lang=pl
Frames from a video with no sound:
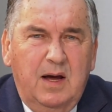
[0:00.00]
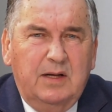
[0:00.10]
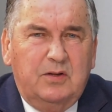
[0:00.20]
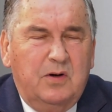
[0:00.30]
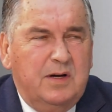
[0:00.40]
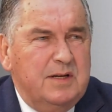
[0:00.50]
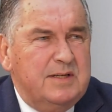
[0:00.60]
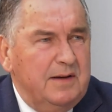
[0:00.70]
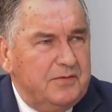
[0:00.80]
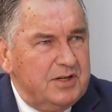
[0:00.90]
a trochę
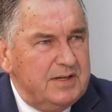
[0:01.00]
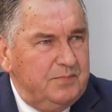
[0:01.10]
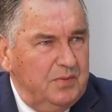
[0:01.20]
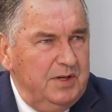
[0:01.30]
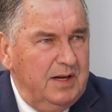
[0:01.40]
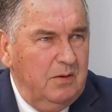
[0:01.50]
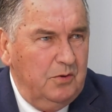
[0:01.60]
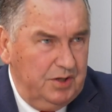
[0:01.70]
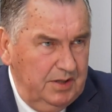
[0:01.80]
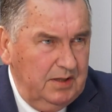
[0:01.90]
zawsze
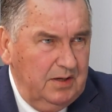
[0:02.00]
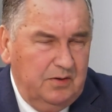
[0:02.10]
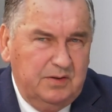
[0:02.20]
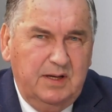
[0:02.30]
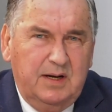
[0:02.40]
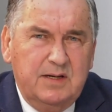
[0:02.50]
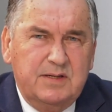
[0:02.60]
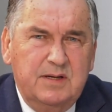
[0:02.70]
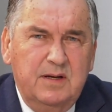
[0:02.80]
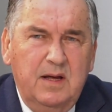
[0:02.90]
zapominało się, nie tylko
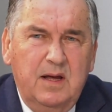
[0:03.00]
teraz,